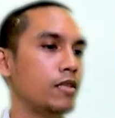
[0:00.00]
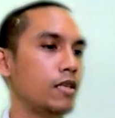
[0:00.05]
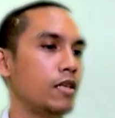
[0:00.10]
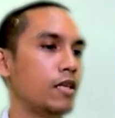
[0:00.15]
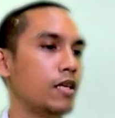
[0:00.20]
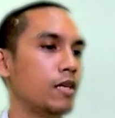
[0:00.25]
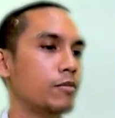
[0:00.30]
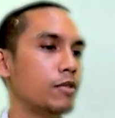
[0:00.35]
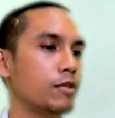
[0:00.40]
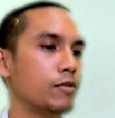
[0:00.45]
สี่เห
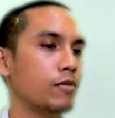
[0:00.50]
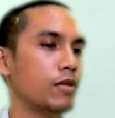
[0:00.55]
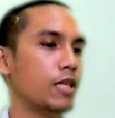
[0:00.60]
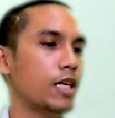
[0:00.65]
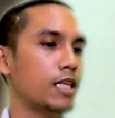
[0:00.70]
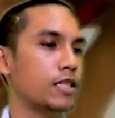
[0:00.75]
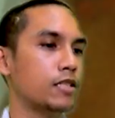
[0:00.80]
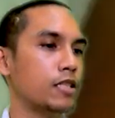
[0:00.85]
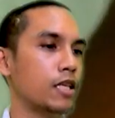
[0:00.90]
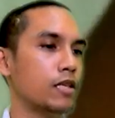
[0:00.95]
ลี่ยมจัตุ
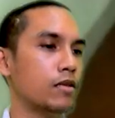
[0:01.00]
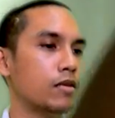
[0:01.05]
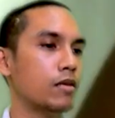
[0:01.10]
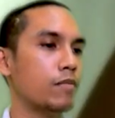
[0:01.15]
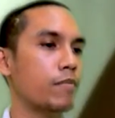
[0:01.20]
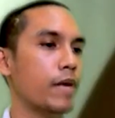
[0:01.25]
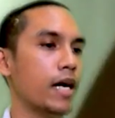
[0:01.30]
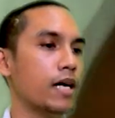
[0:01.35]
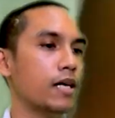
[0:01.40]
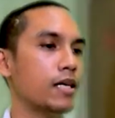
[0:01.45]
รัสเสร็จก็
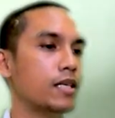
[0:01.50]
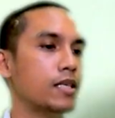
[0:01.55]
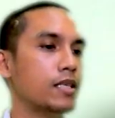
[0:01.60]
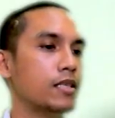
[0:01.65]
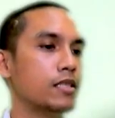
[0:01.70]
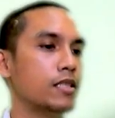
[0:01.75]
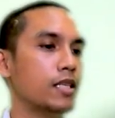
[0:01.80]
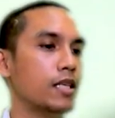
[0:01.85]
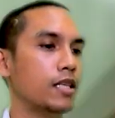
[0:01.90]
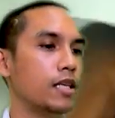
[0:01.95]
แบ่งครึ่ง
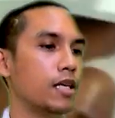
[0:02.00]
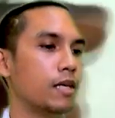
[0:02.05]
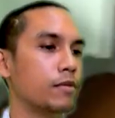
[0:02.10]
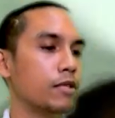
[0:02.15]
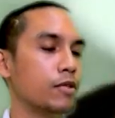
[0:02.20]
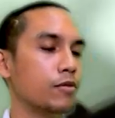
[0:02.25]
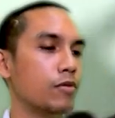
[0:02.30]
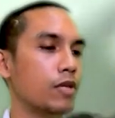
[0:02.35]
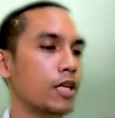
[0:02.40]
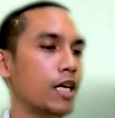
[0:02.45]
สี่เหลี่ยม
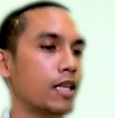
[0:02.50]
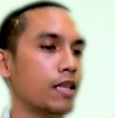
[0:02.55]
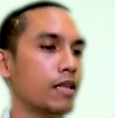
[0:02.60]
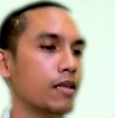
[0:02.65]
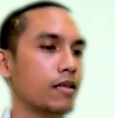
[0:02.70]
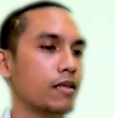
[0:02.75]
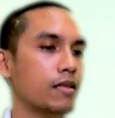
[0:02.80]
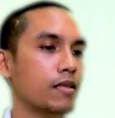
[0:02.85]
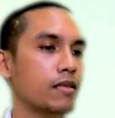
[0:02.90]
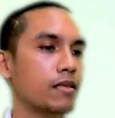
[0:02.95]
จัตุรัส
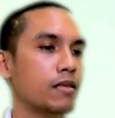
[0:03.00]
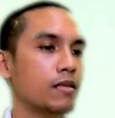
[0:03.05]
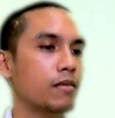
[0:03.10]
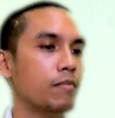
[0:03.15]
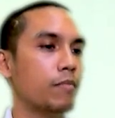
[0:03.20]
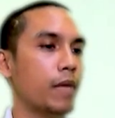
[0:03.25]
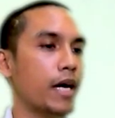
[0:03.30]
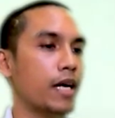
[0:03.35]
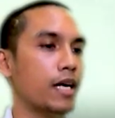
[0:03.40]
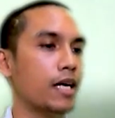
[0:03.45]

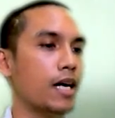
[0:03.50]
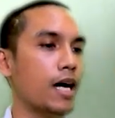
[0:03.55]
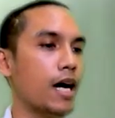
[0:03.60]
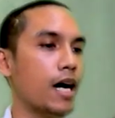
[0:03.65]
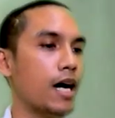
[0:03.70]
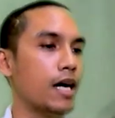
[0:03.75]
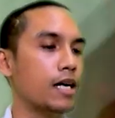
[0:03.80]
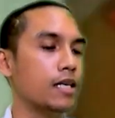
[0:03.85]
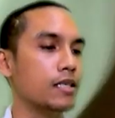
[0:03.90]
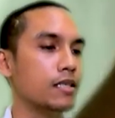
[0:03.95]
แบ่งก
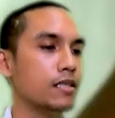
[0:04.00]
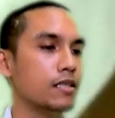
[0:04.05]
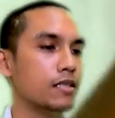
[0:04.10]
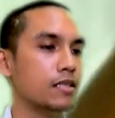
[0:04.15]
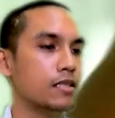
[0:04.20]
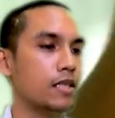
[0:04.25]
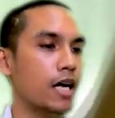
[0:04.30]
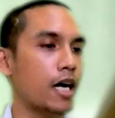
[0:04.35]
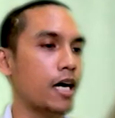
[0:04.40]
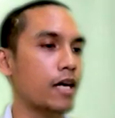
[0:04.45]
ลาง
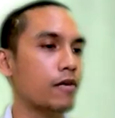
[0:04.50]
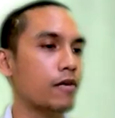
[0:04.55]
ซ้าย